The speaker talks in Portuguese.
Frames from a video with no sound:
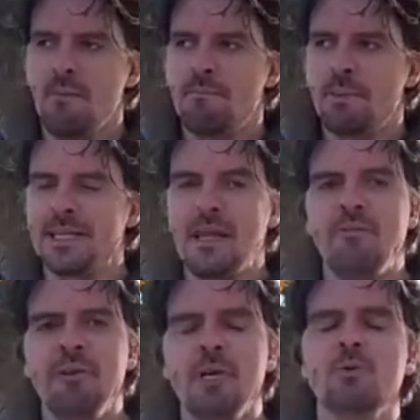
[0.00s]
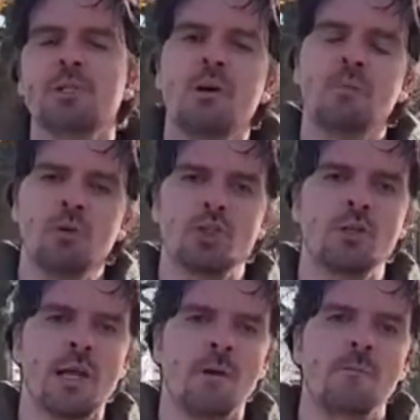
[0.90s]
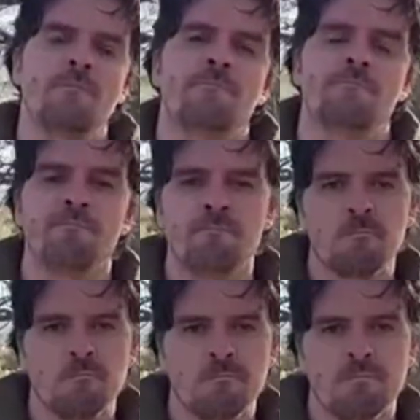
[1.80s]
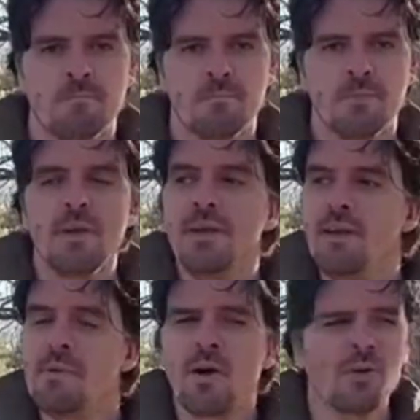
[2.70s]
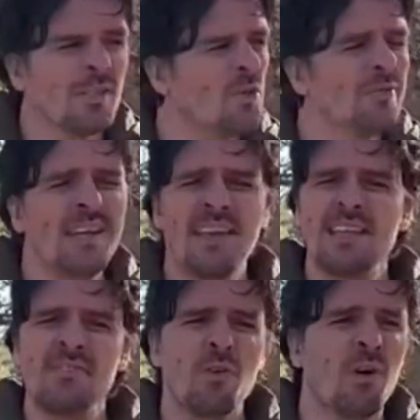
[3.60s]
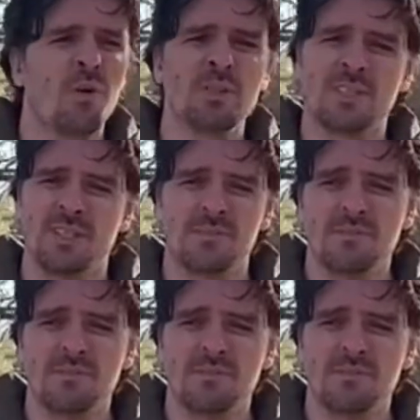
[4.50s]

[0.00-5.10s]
para definir o seu emocional. E uma coisa não tem nada a ver com a outra.